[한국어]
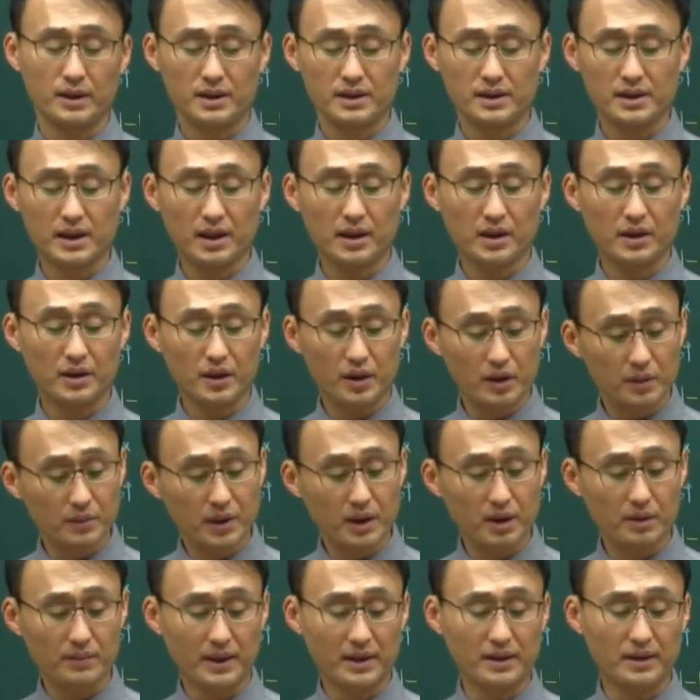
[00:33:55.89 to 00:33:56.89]
이 자가
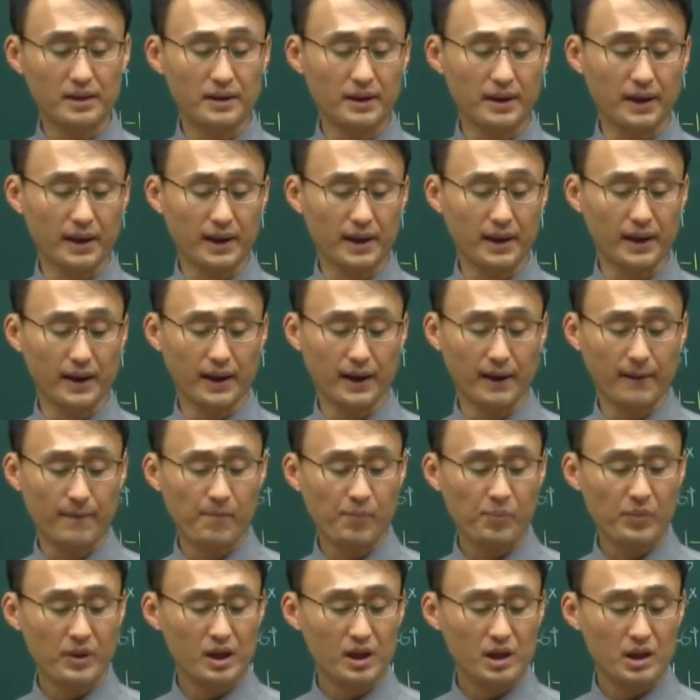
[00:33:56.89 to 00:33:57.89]
형벌을 받는데
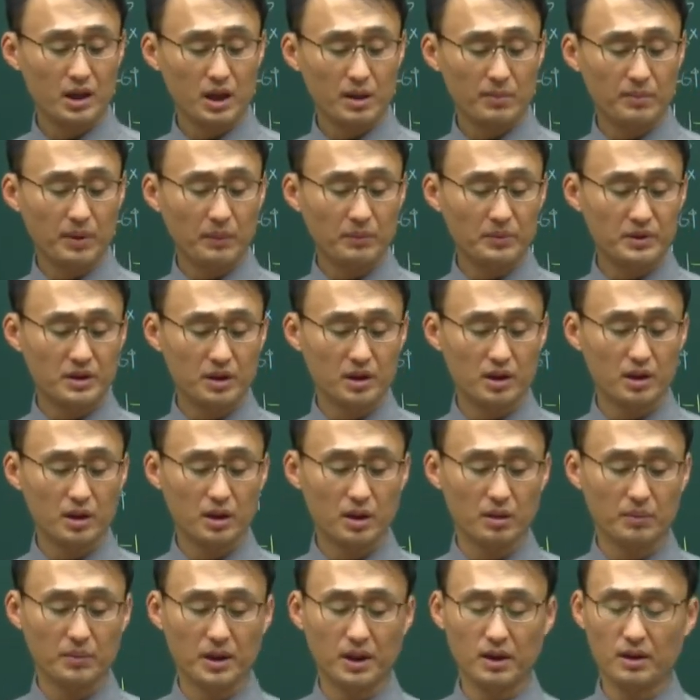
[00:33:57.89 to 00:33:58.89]
이 법
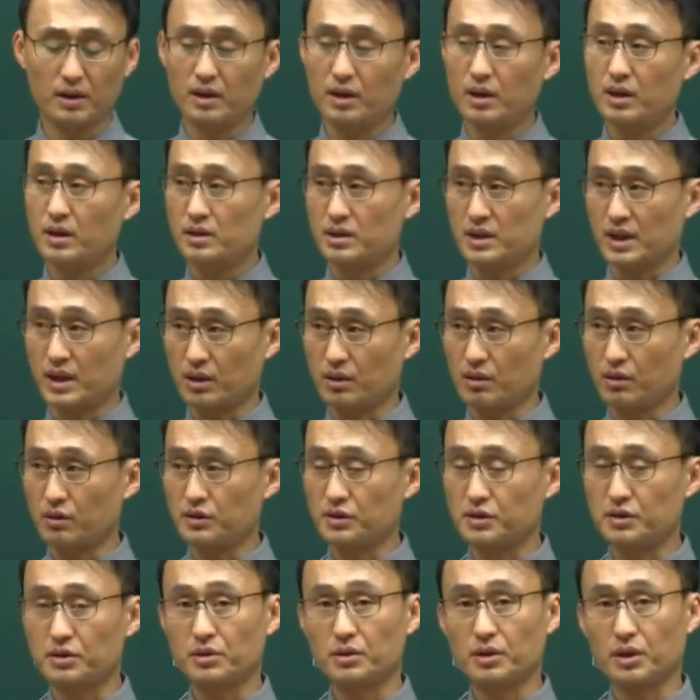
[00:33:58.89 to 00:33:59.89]
징역이면 자격
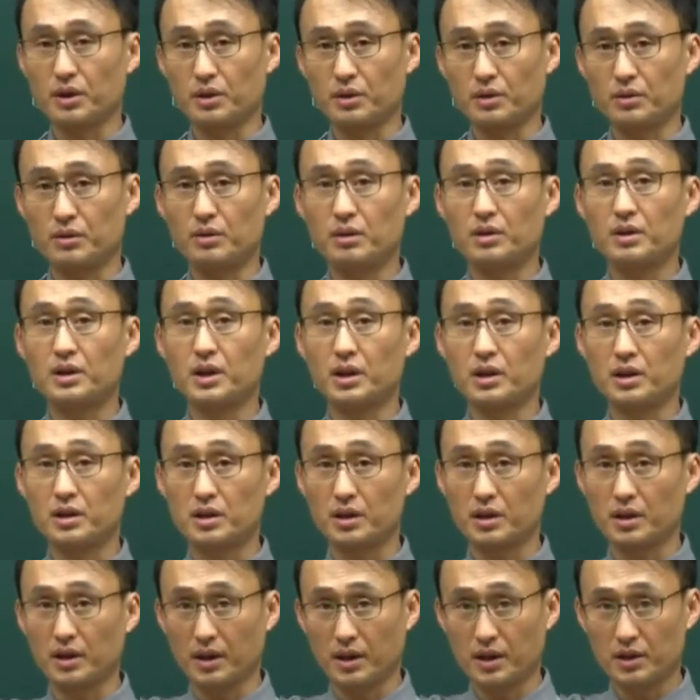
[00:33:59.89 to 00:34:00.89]
취소도 되고
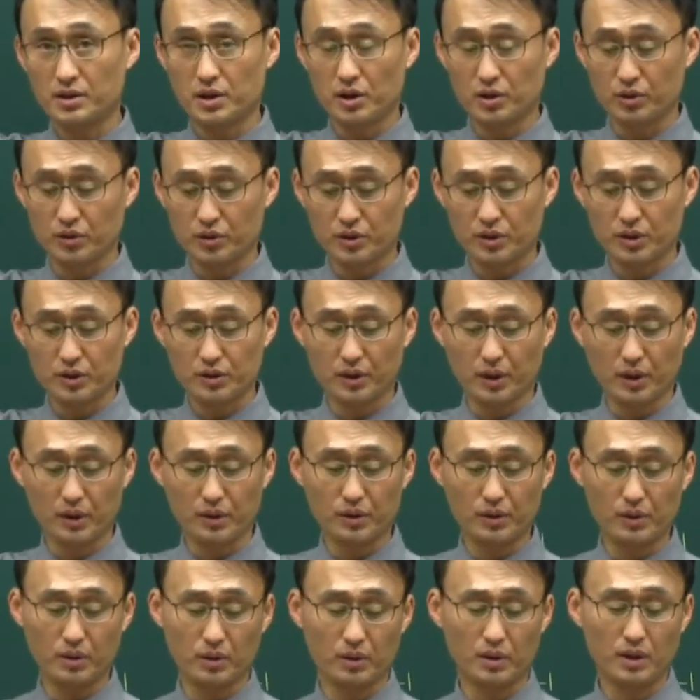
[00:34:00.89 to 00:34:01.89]
결격이니까 절동 취소
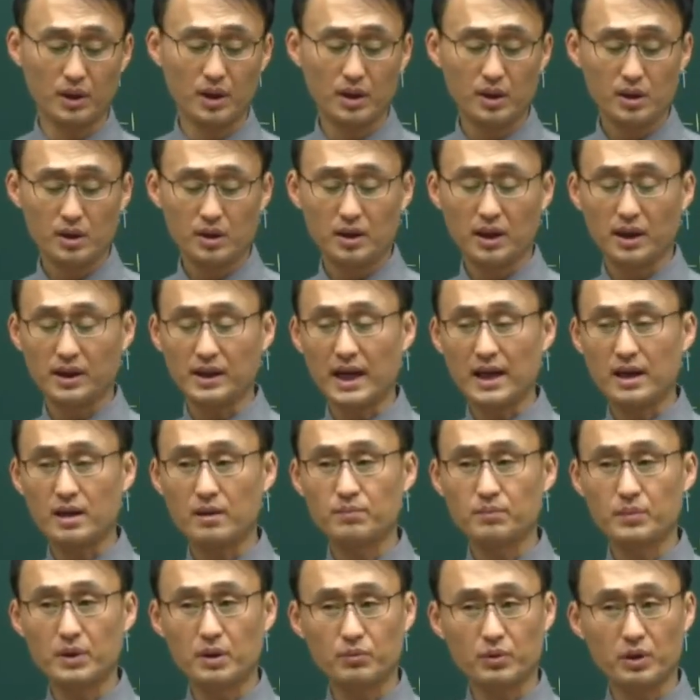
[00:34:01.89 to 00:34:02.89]
되고
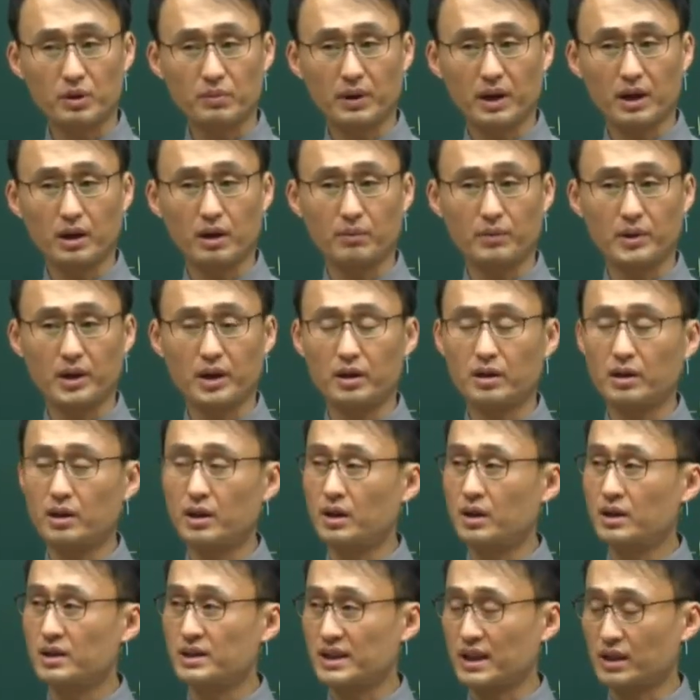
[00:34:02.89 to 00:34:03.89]
다른 법 위반이면
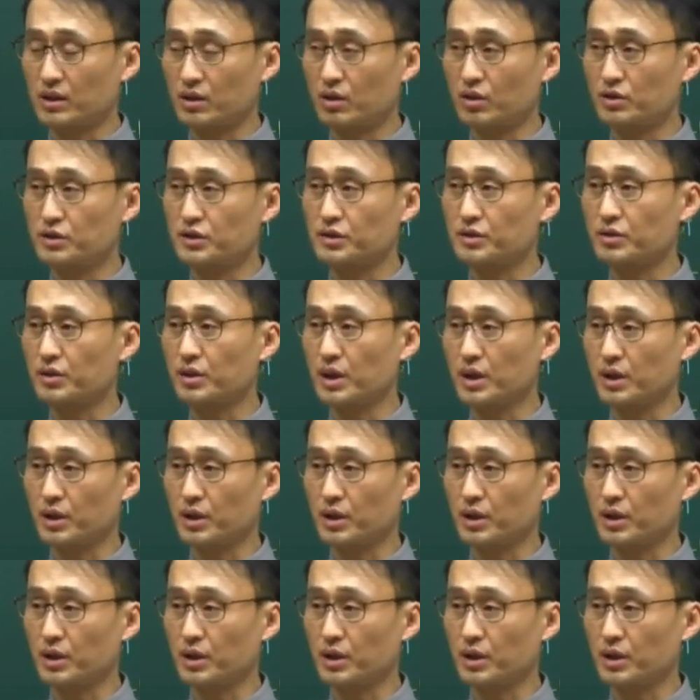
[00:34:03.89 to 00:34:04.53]
자격 취소는